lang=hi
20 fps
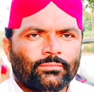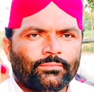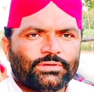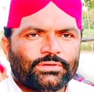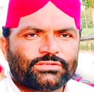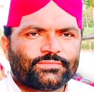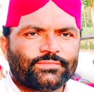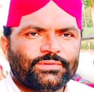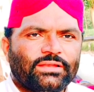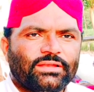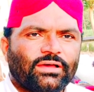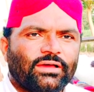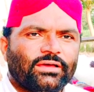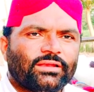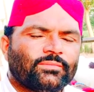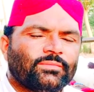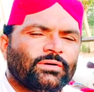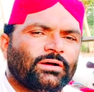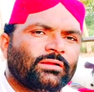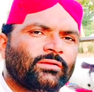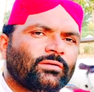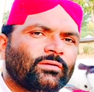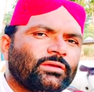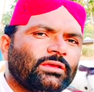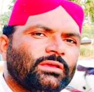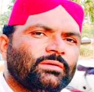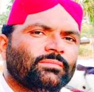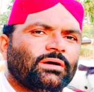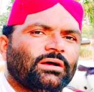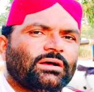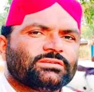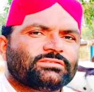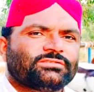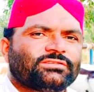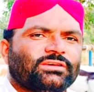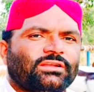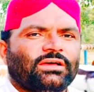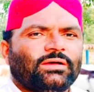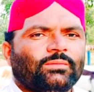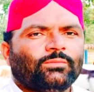बिसमीम
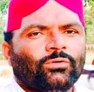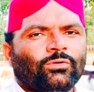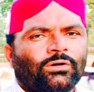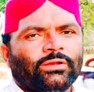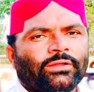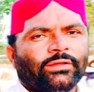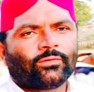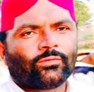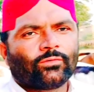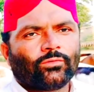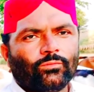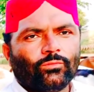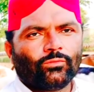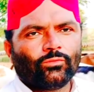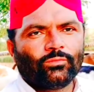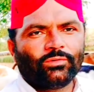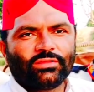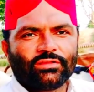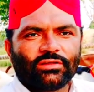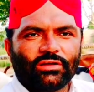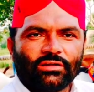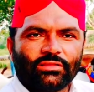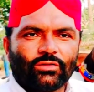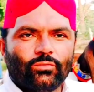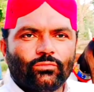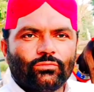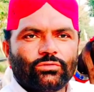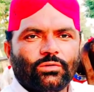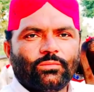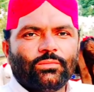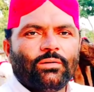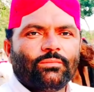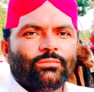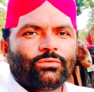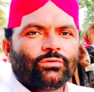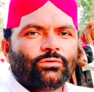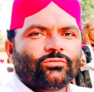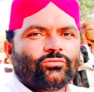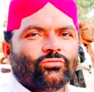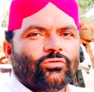अल्लाम उम्मीद करता हूँ
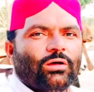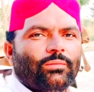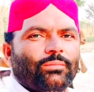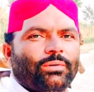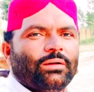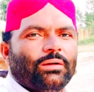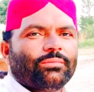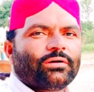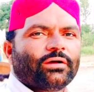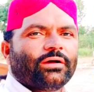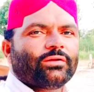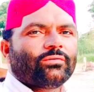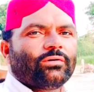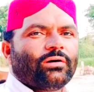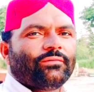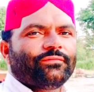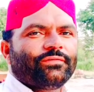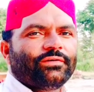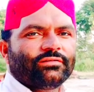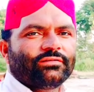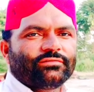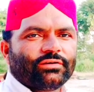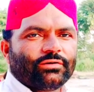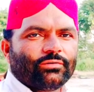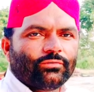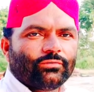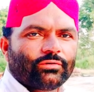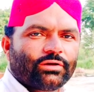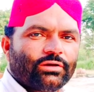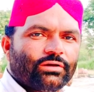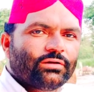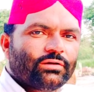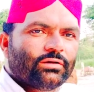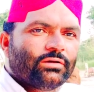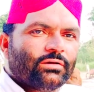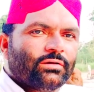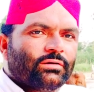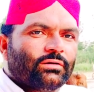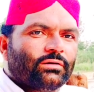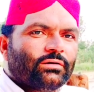तमाम दोस्तों आप आप खैर वाफियत से होंगे
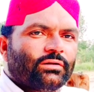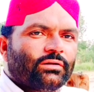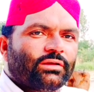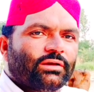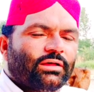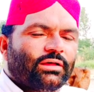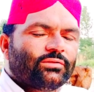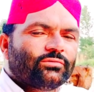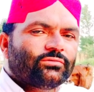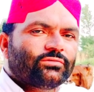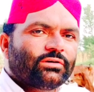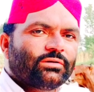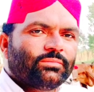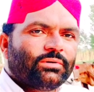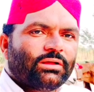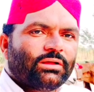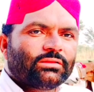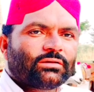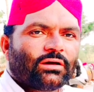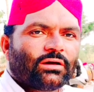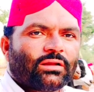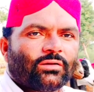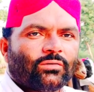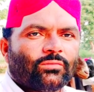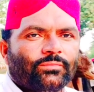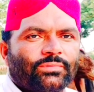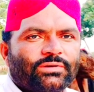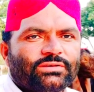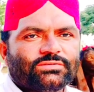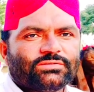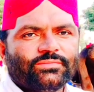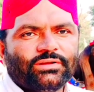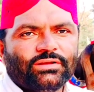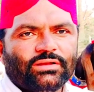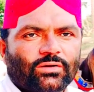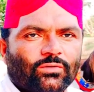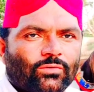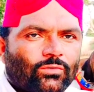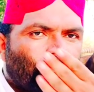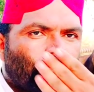रियाद हुसैन बात कर रहा हूँ
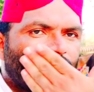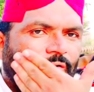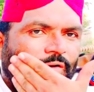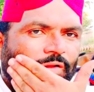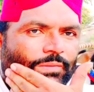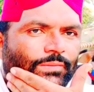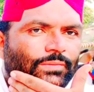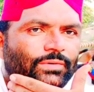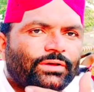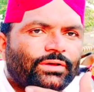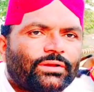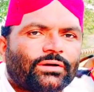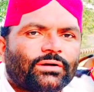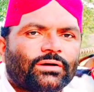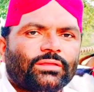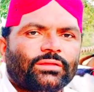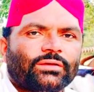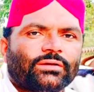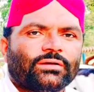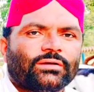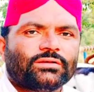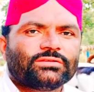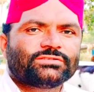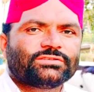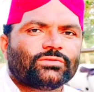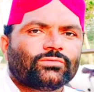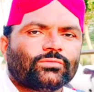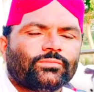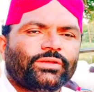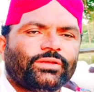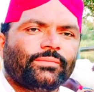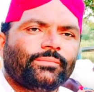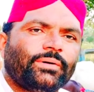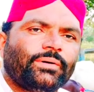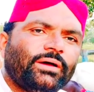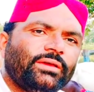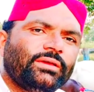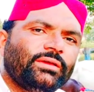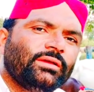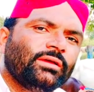बिसमिल्ला गोड फार्म डेरा गाजी खान से तो मेरे
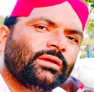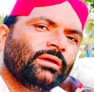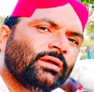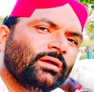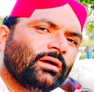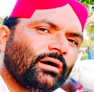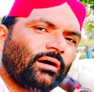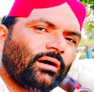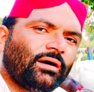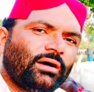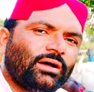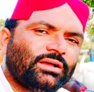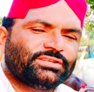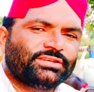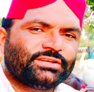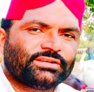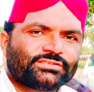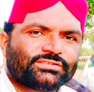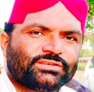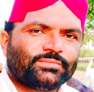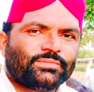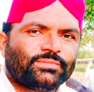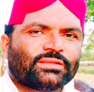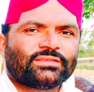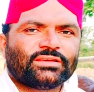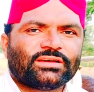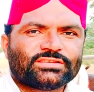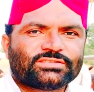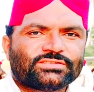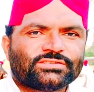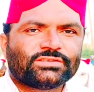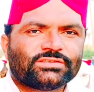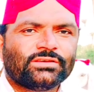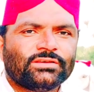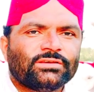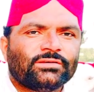भाई आज एक ज़बरदस्त